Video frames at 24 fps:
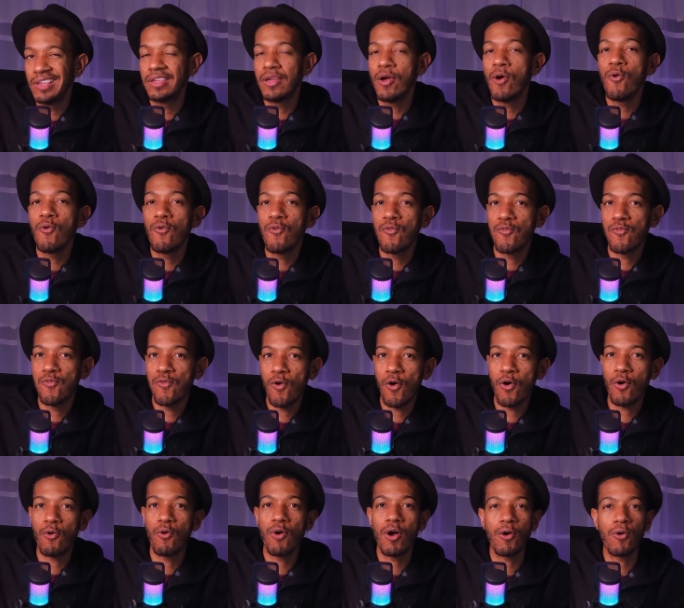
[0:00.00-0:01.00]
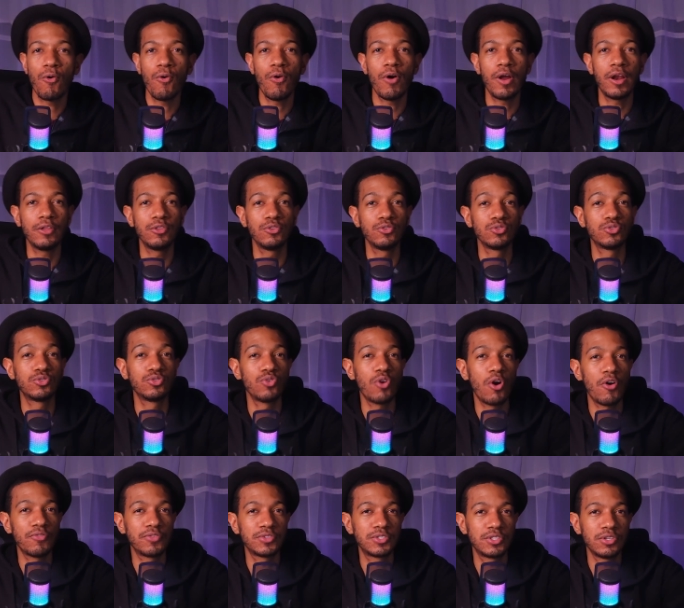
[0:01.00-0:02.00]
que é o foco agora dos
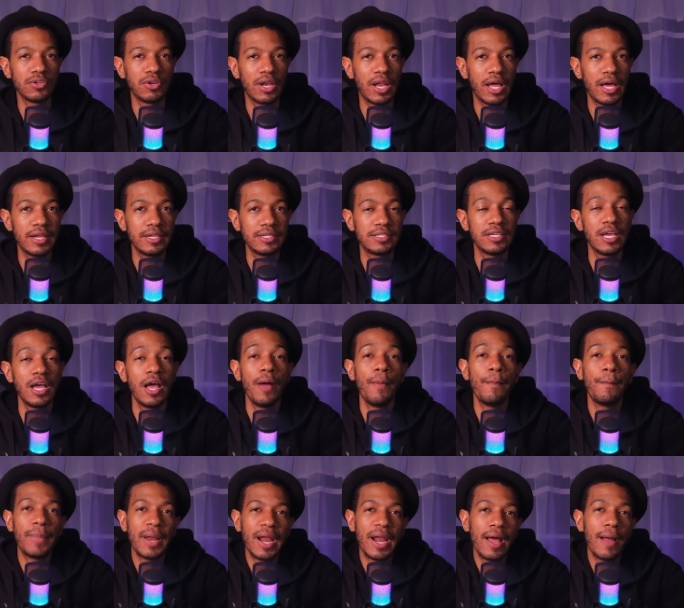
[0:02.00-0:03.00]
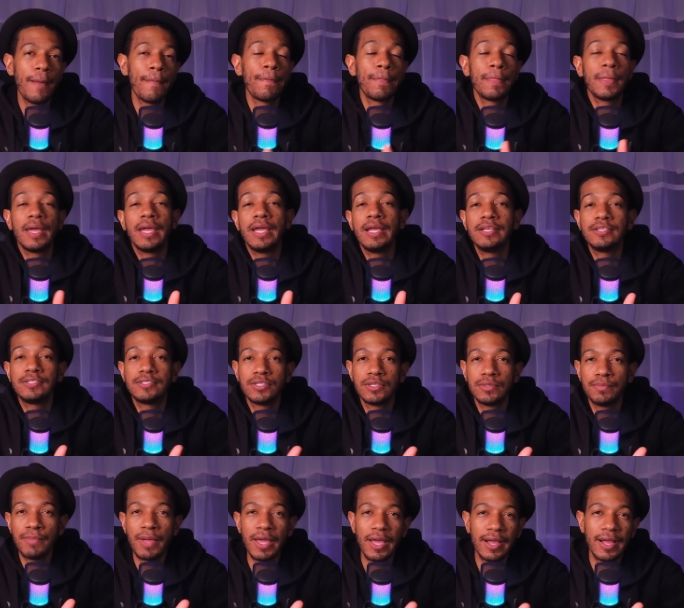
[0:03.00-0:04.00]
novos celulares para
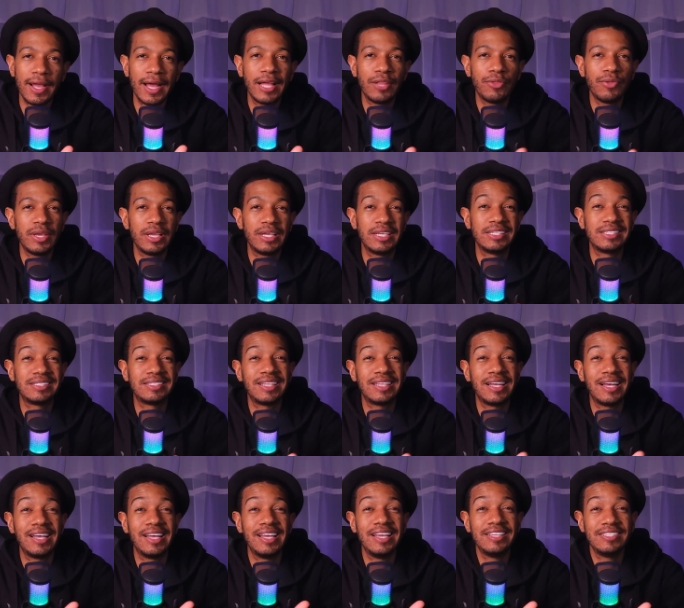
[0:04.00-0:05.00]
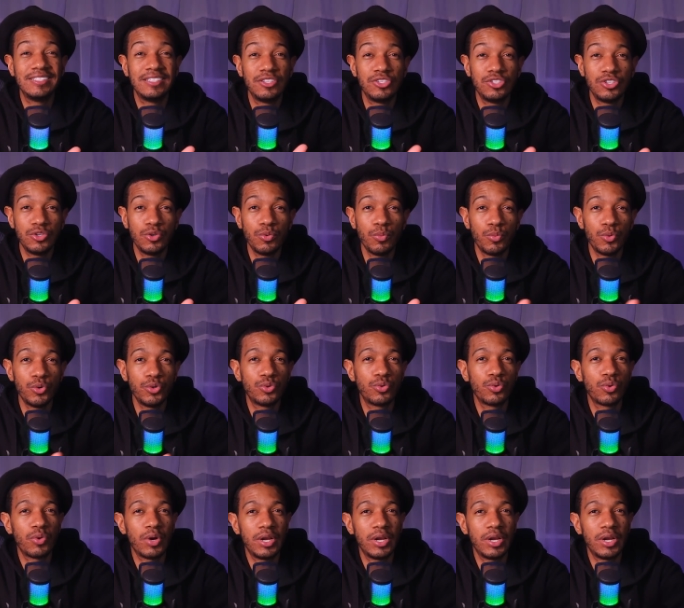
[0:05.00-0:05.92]
esse mercado aí que está exigindo muito